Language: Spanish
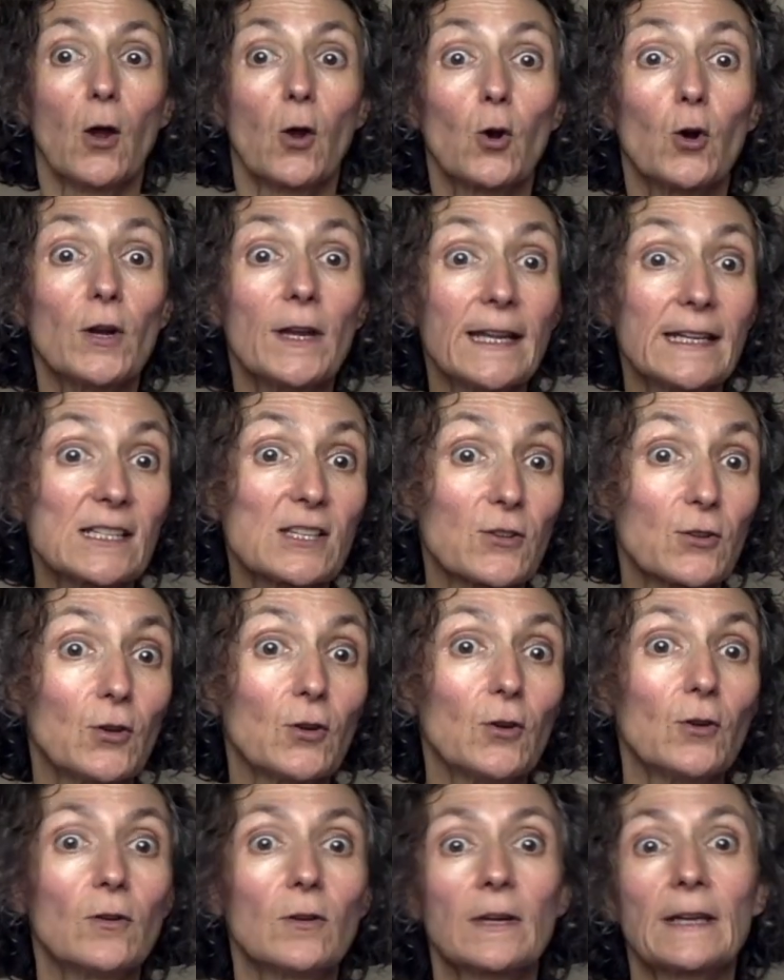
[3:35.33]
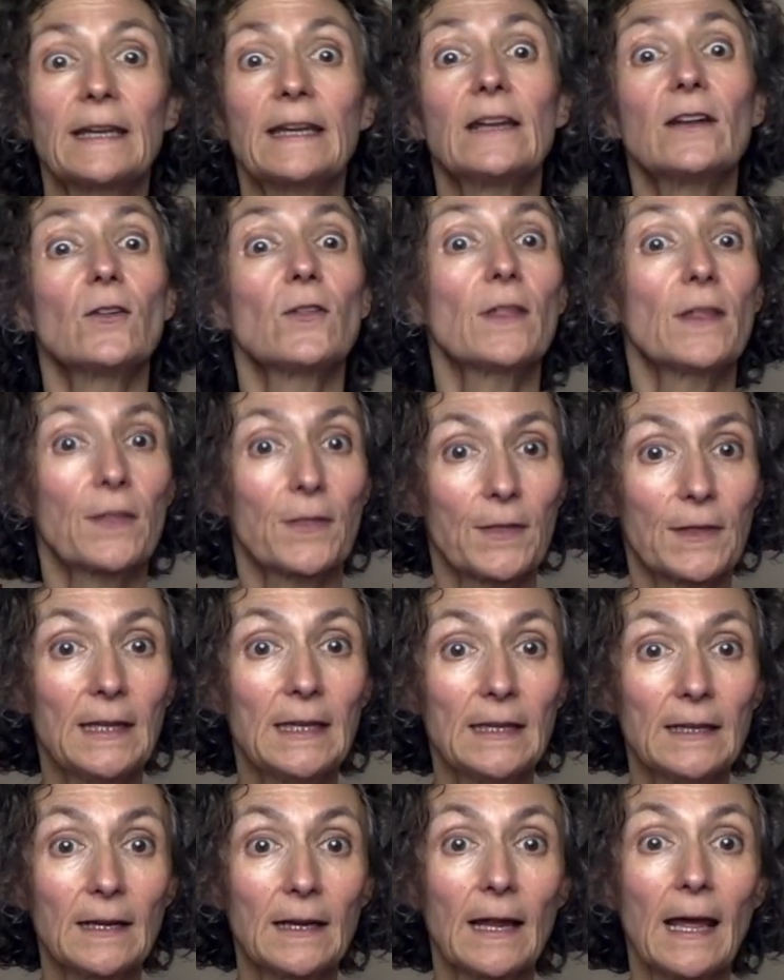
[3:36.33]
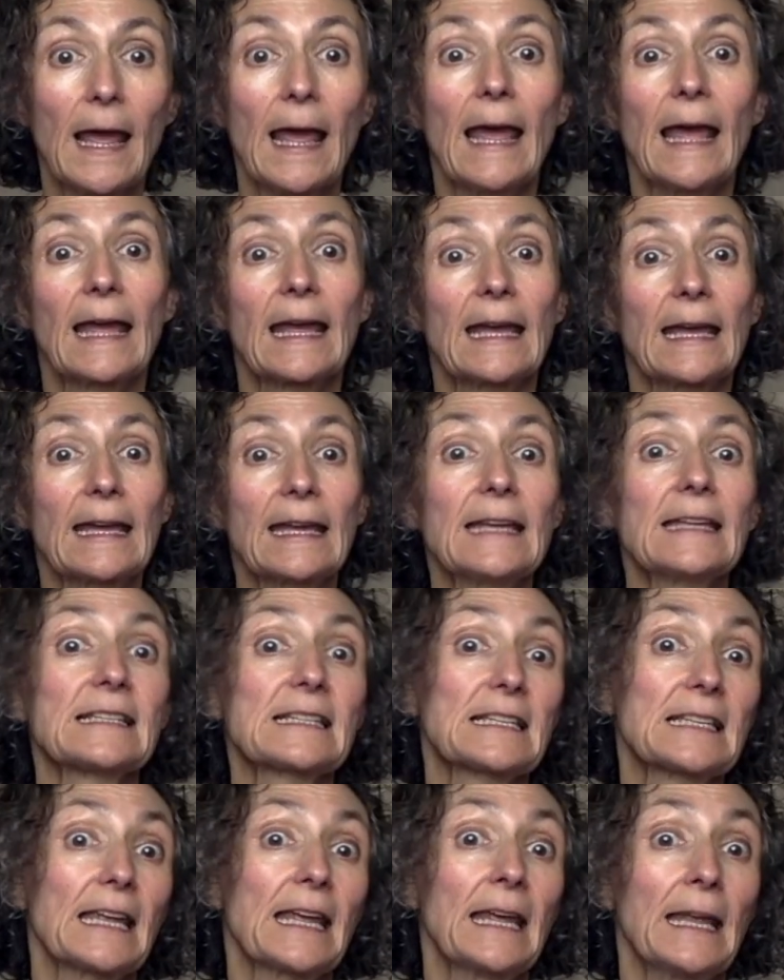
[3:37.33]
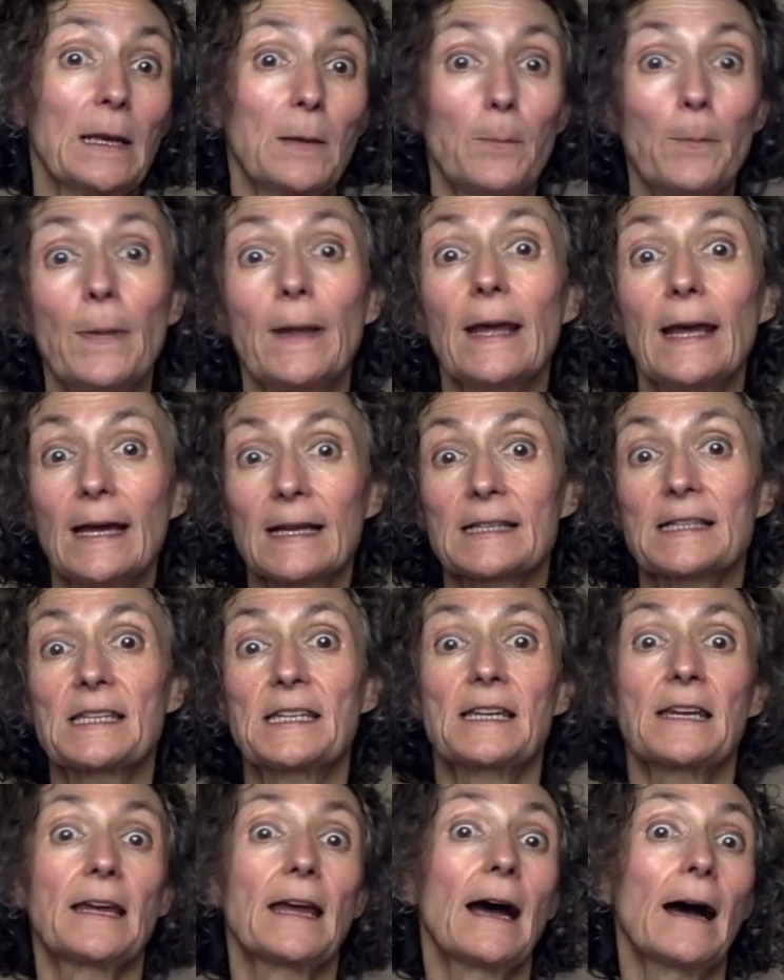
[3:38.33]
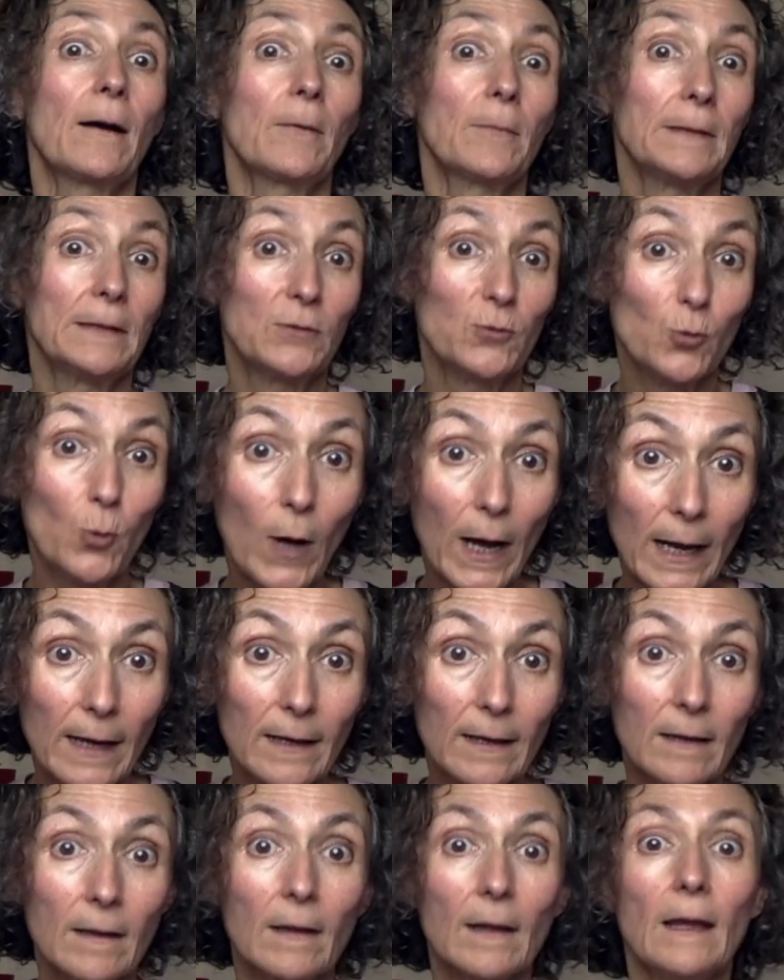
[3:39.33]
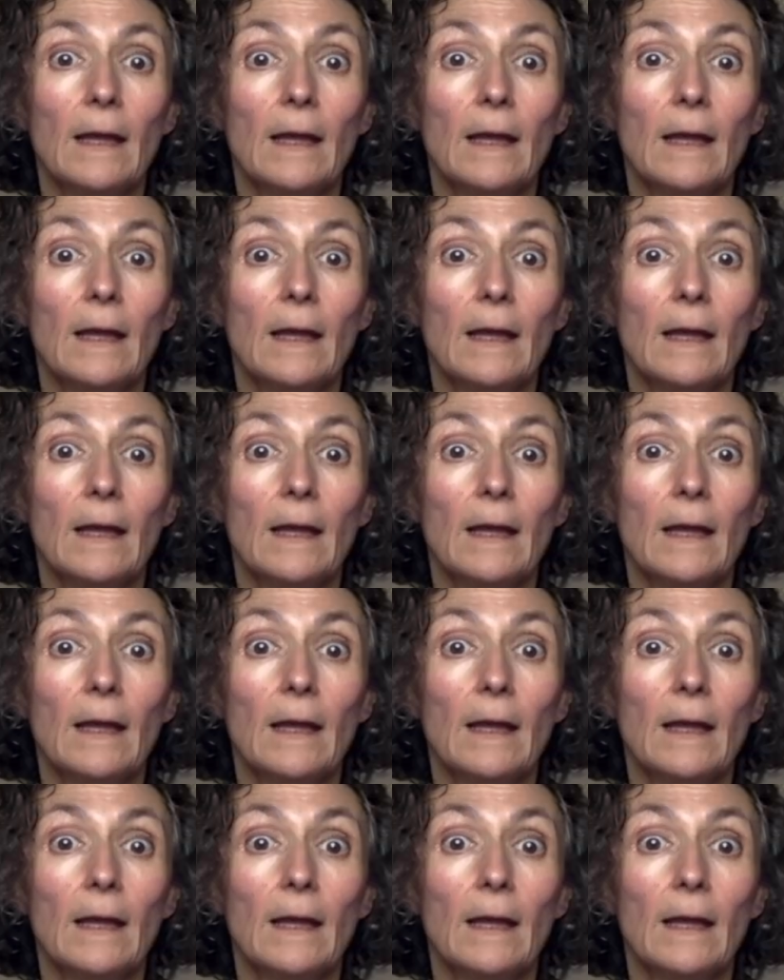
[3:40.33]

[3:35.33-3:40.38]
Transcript: Con esto quiero decir que es el pH habitual